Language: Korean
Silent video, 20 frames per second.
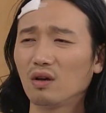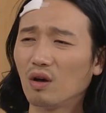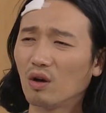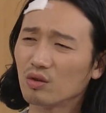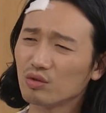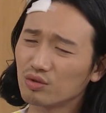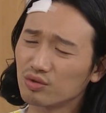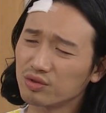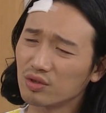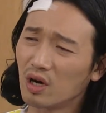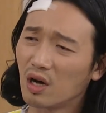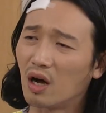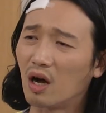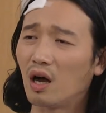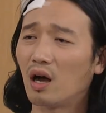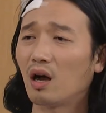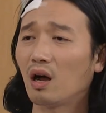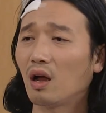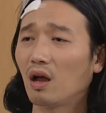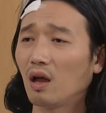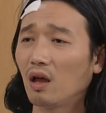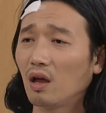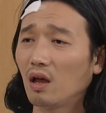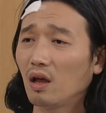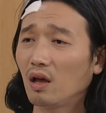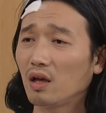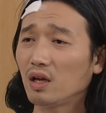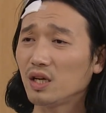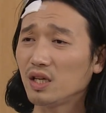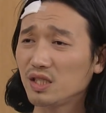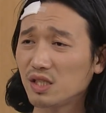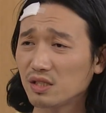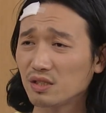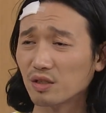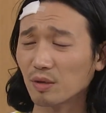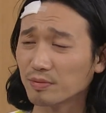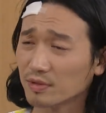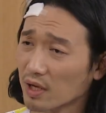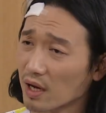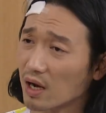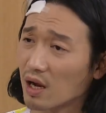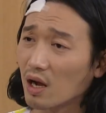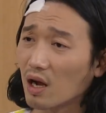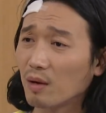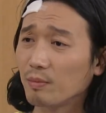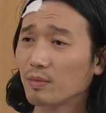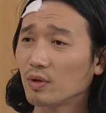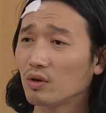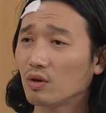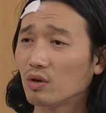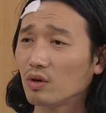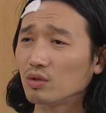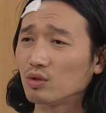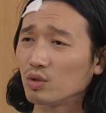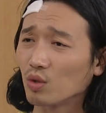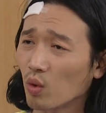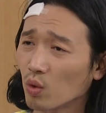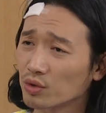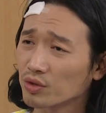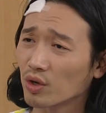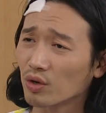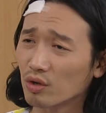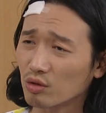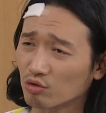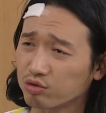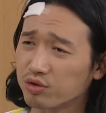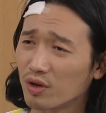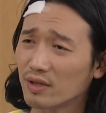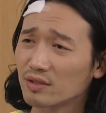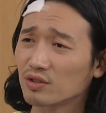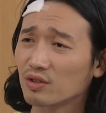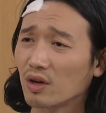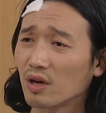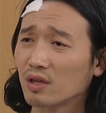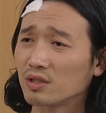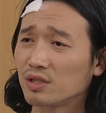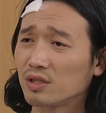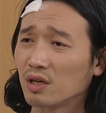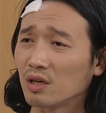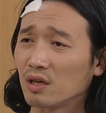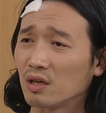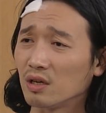영수가 이진섭 사랑하면 용서를 구했어야지.